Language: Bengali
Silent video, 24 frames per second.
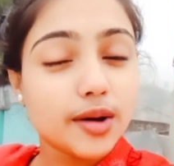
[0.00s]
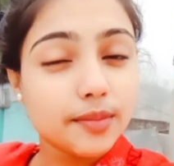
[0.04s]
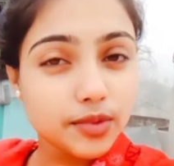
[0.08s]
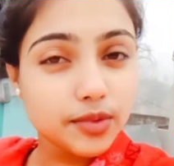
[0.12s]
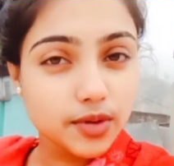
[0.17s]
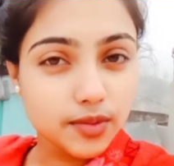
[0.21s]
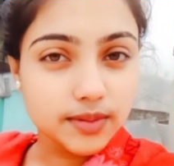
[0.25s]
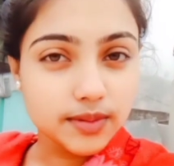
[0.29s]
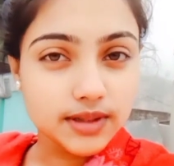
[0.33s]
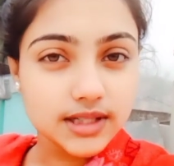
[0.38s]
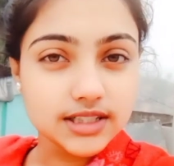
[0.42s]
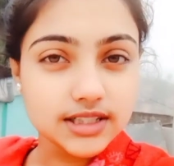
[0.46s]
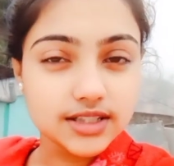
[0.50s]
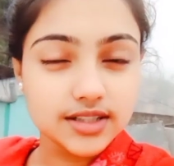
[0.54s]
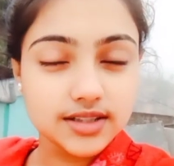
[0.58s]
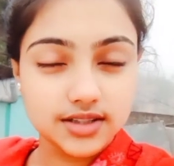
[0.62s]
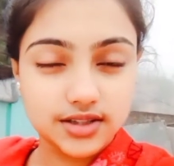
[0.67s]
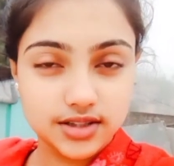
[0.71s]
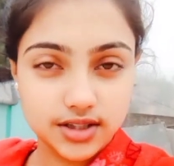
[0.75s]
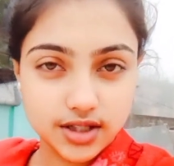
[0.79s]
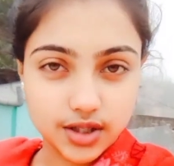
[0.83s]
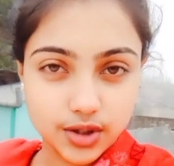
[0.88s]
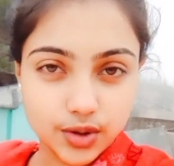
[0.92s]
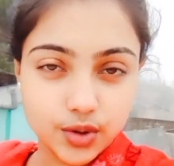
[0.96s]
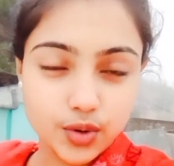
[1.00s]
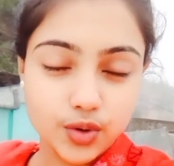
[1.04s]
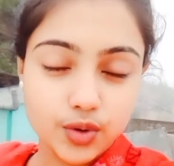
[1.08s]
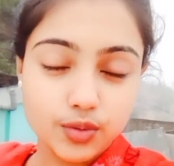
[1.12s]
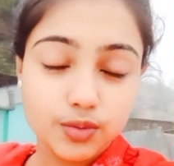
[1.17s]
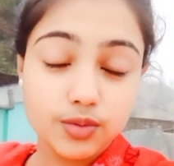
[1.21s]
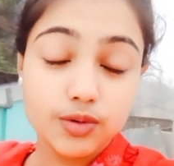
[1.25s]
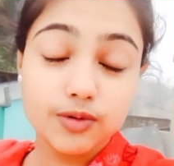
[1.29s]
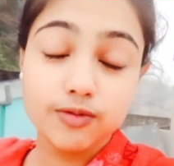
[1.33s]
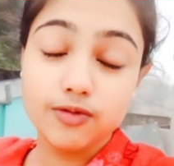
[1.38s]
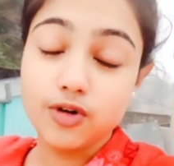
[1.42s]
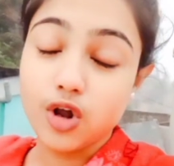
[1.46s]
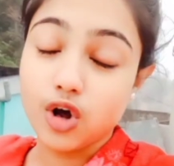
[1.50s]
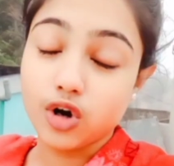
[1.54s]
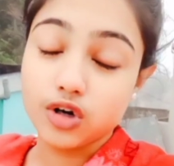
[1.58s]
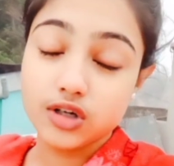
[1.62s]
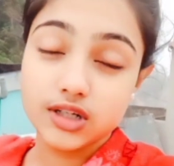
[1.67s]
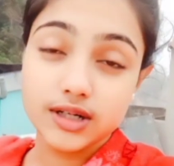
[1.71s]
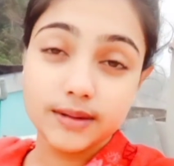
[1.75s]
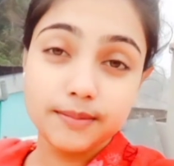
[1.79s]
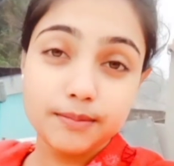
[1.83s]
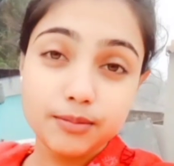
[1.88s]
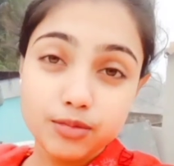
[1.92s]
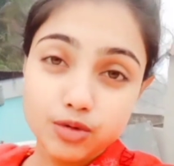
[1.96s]
সব তোমাদের সাথে শেয়ার করব
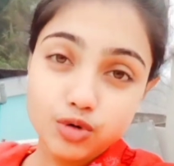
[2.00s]
ব্লগটা